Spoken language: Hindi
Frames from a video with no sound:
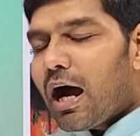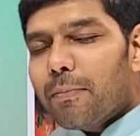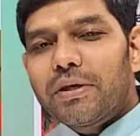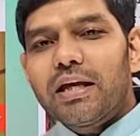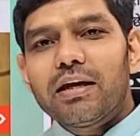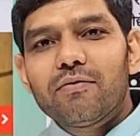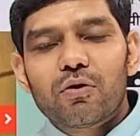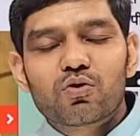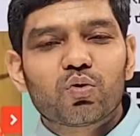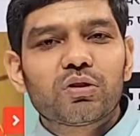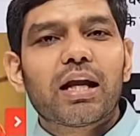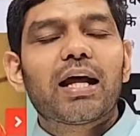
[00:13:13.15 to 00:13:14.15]
अब ये
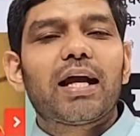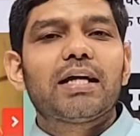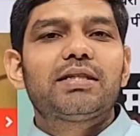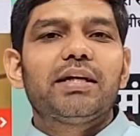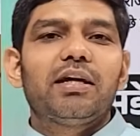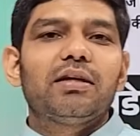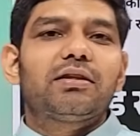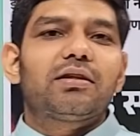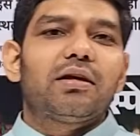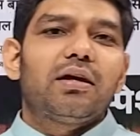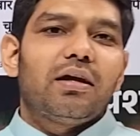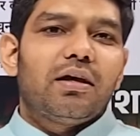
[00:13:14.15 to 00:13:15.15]
वसुंधरा राजे
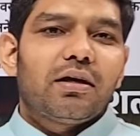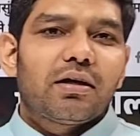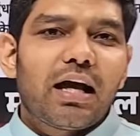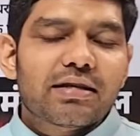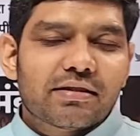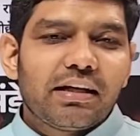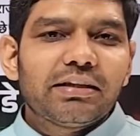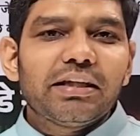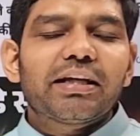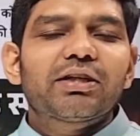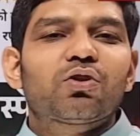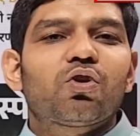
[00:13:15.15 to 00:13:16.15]

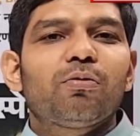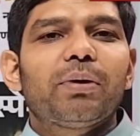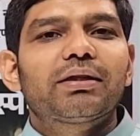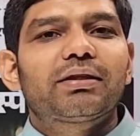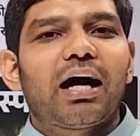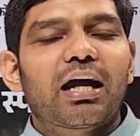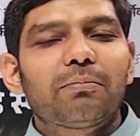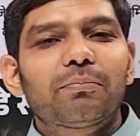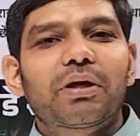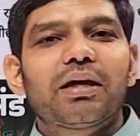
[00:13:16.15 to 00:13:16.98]
राजनीति के दिनों में धर्म